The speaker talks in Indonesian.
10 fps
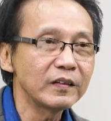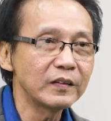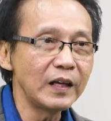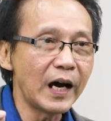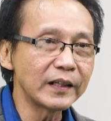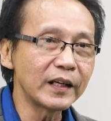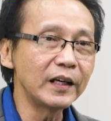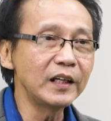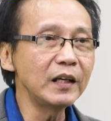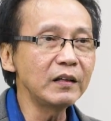si
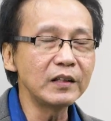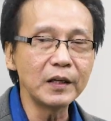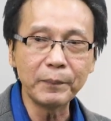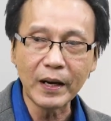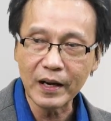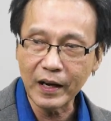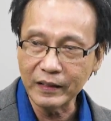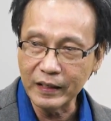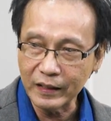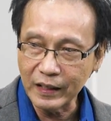Hana ini dia
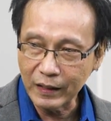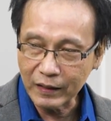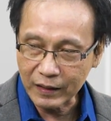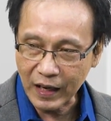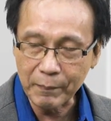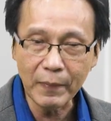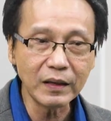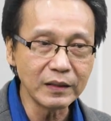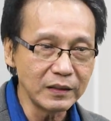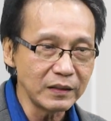berangkat dari
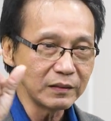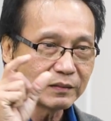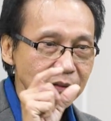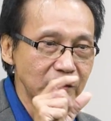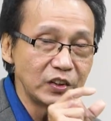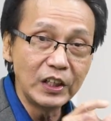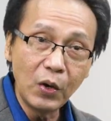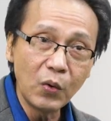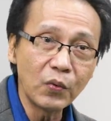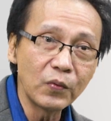Rama ke
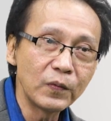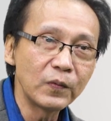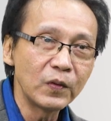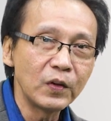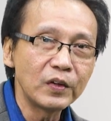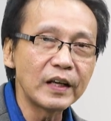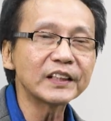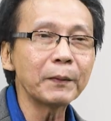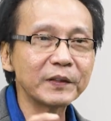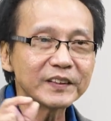Silo
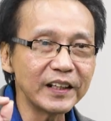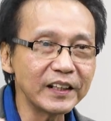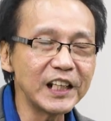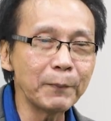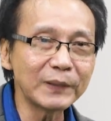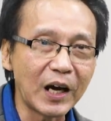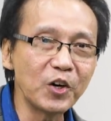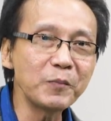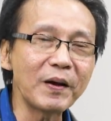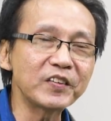dan saya percaya tiap
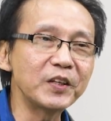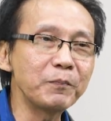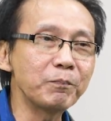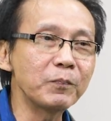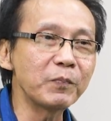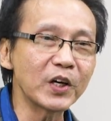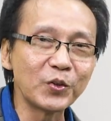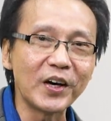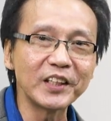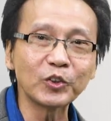tahun pasti
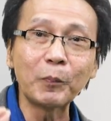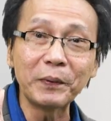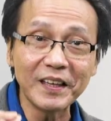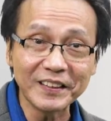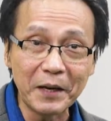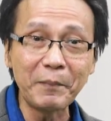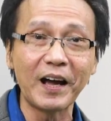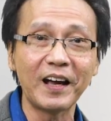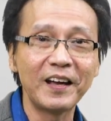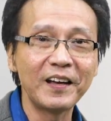berdoanya topiknya
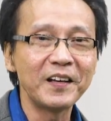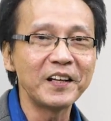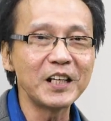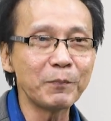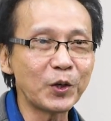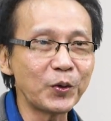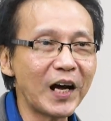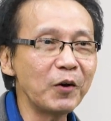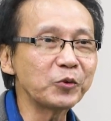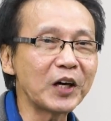sama dia
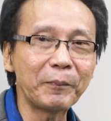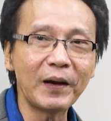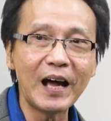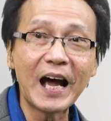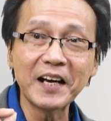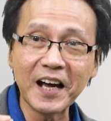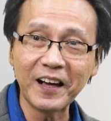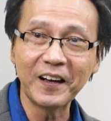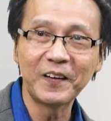berdoa untuk apa anak